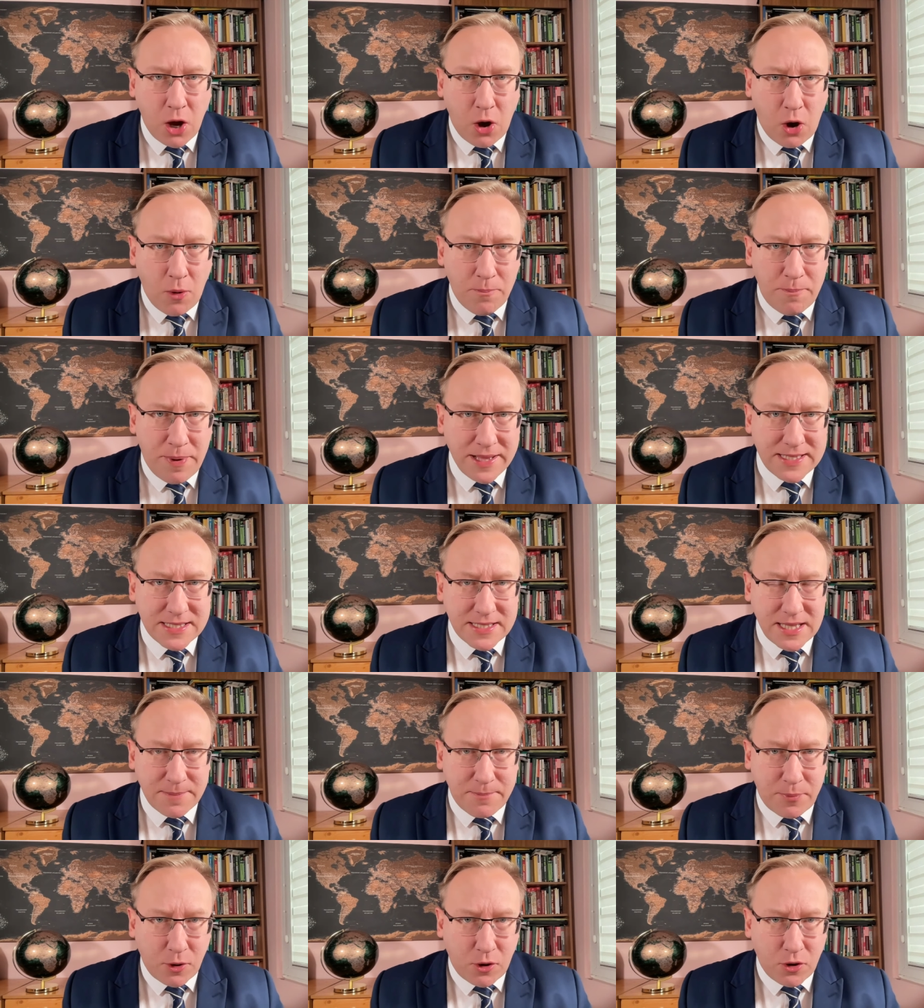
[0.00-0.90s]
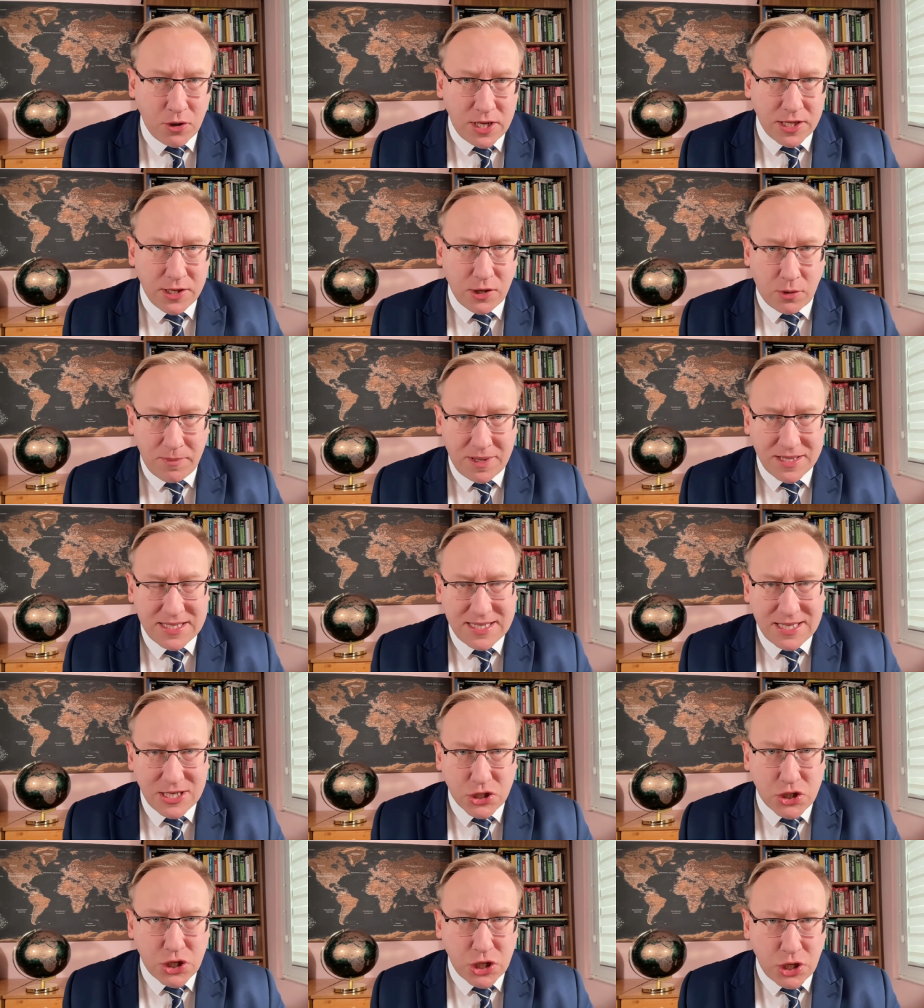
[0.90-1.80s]
obecne pokolenie,
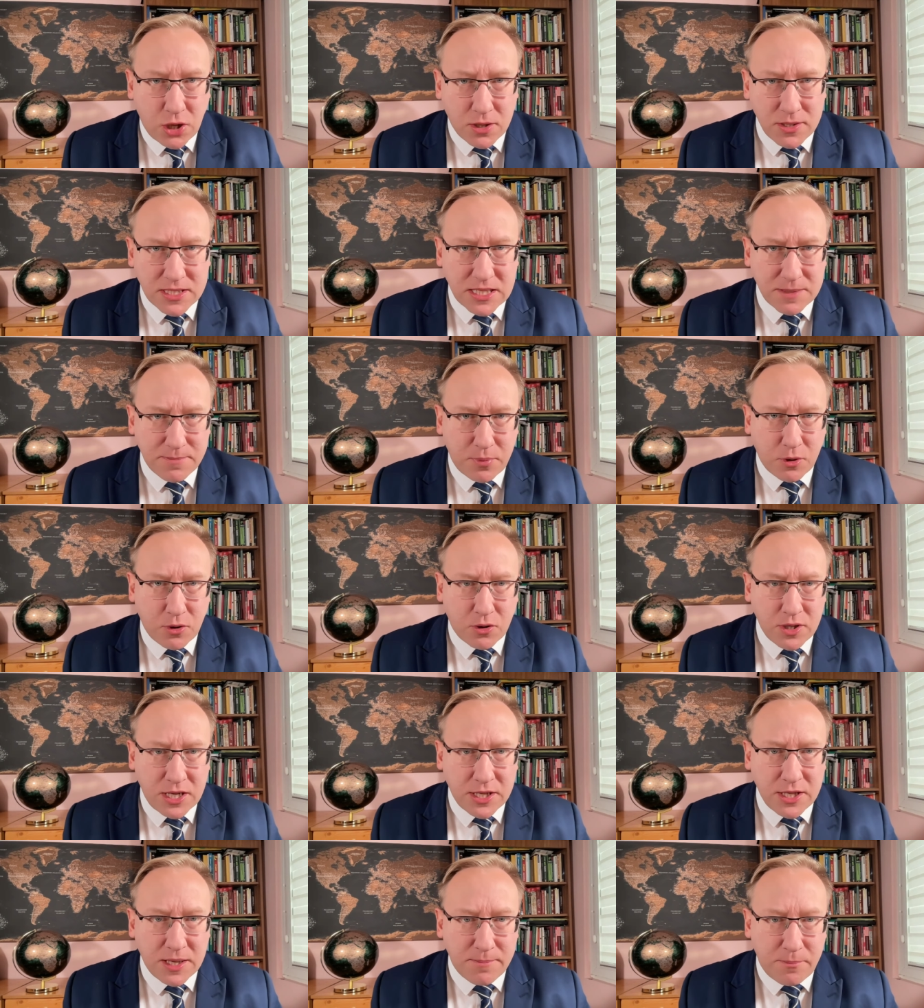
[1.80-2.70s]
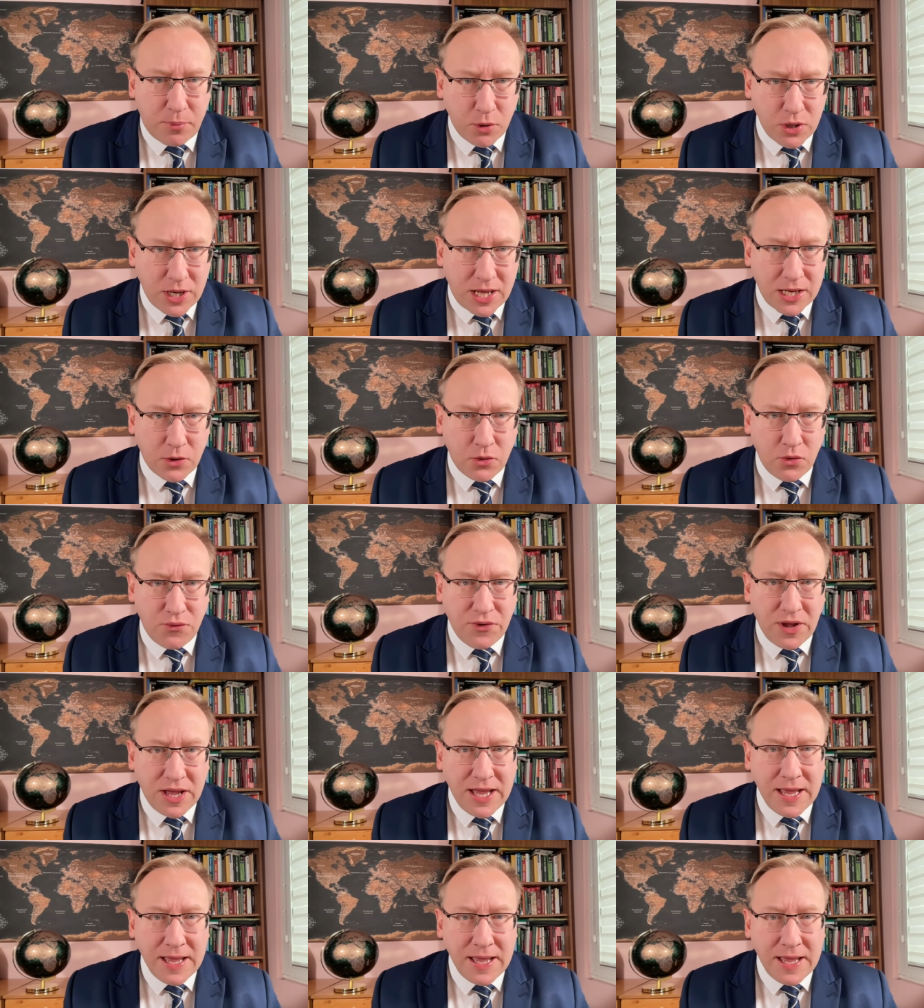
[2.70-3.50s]
obecnie żyjące pokolenie Polaków